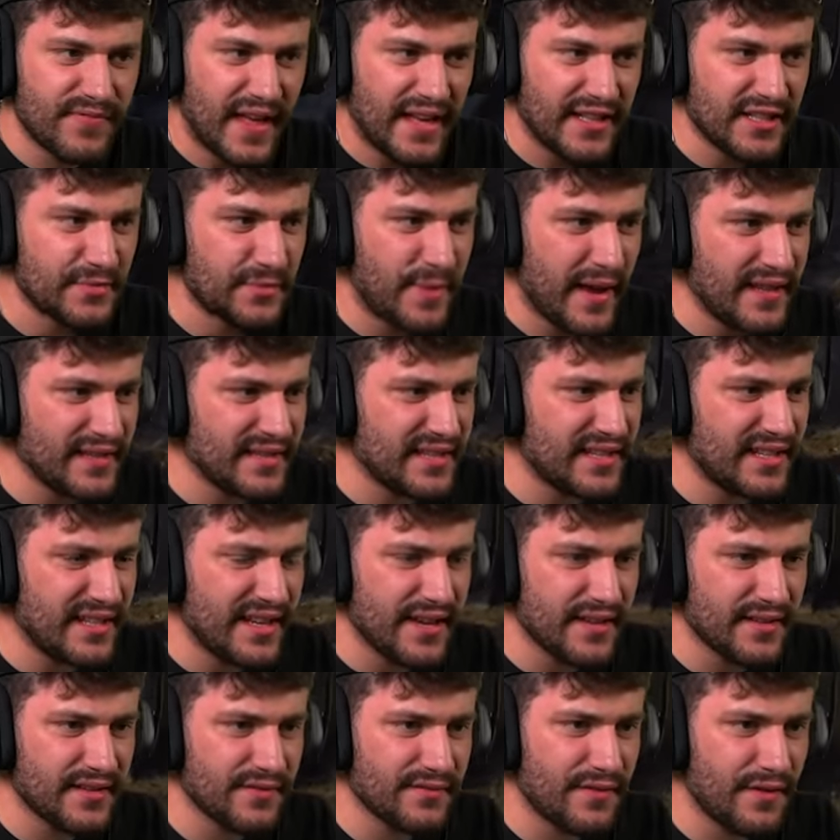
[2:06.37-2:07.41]
That's
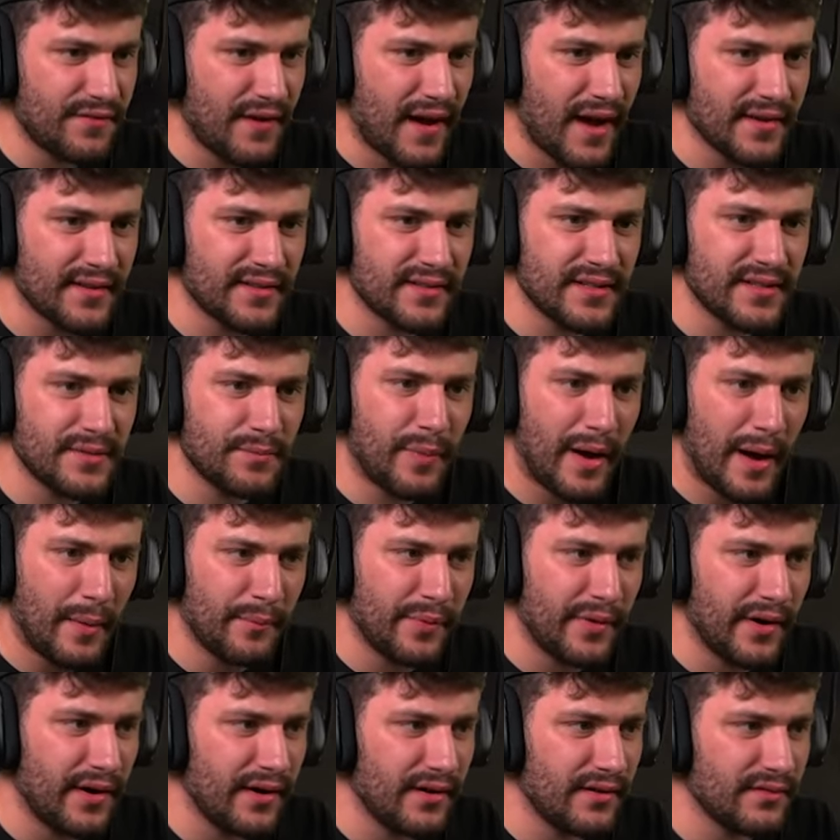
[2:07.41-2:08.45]
basically it. Wir fahren in die
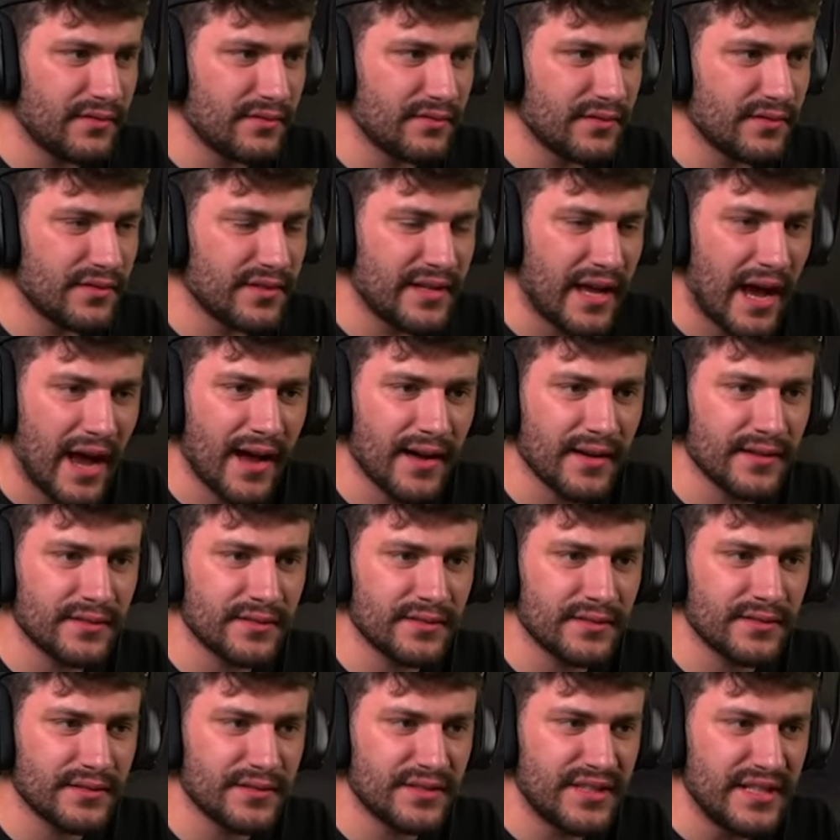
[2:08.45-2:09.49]
Pampa,
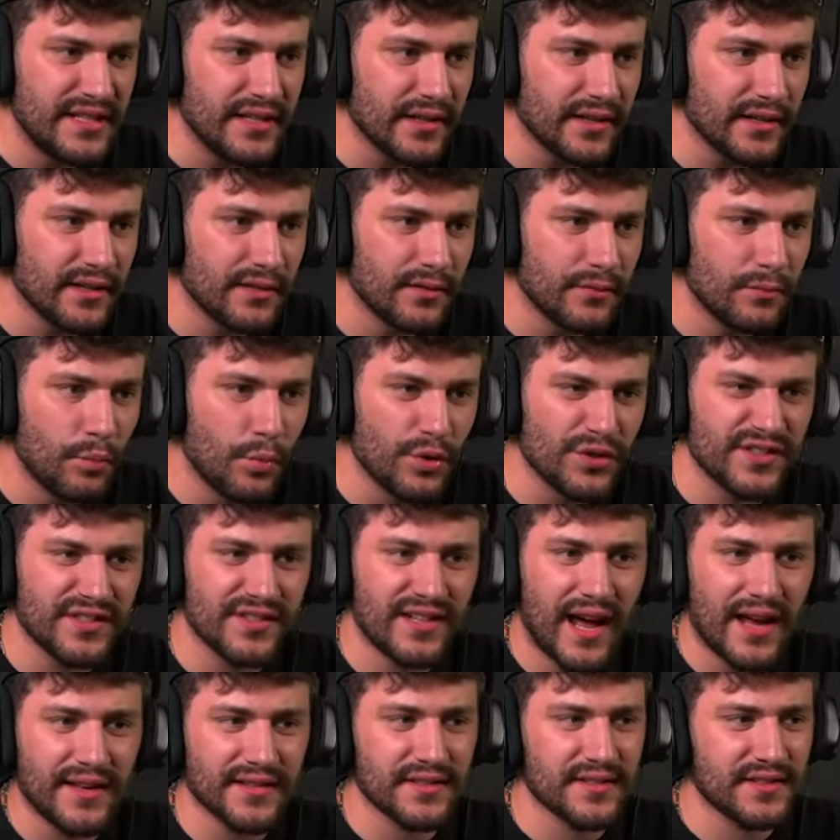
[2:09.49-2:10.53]
jagen Tiere,
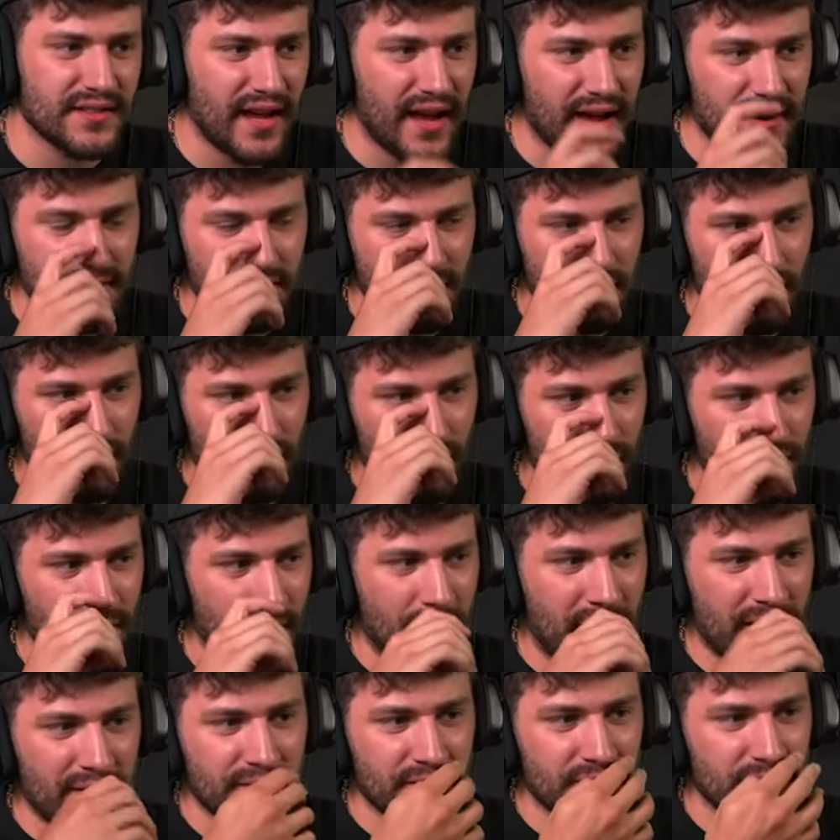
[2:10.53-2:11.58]
müssen leise sein und
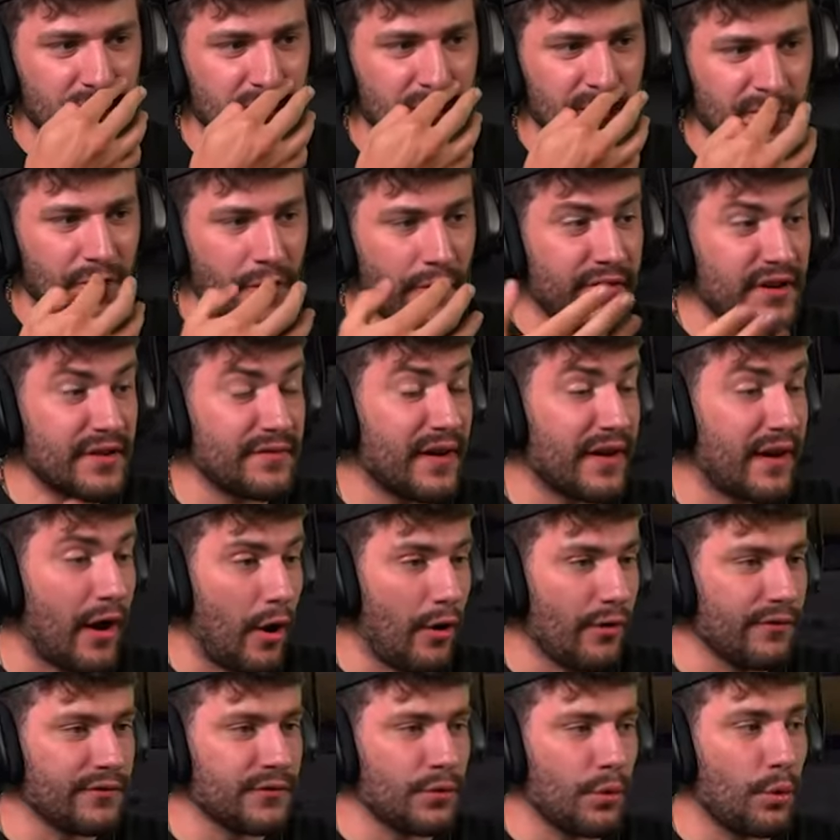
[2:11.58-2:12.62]
am Ende können wir die
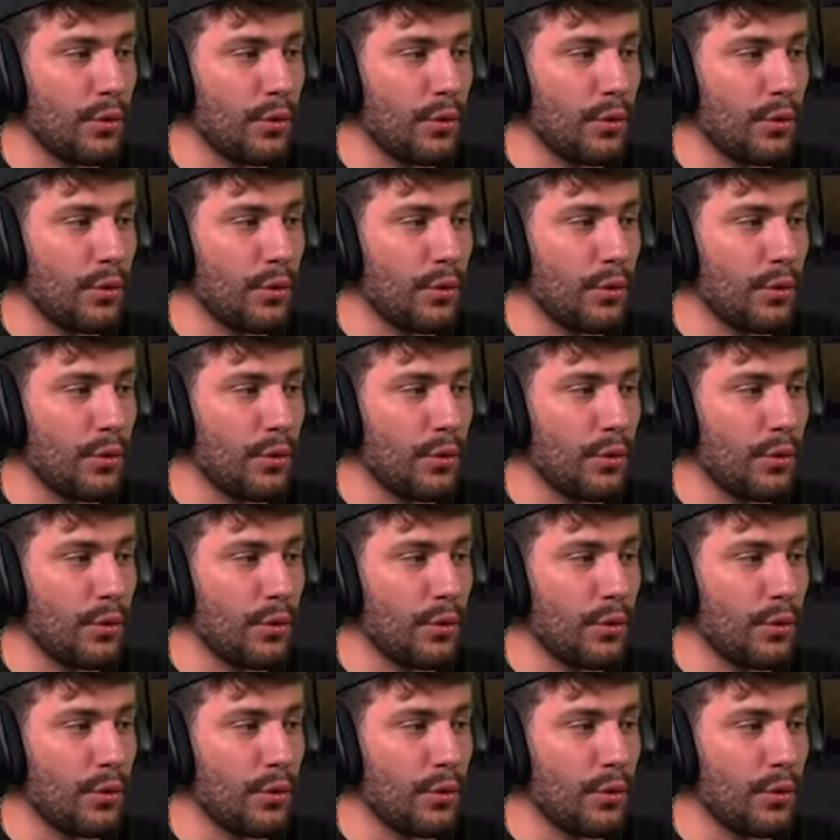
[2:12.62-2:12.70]
verkaufen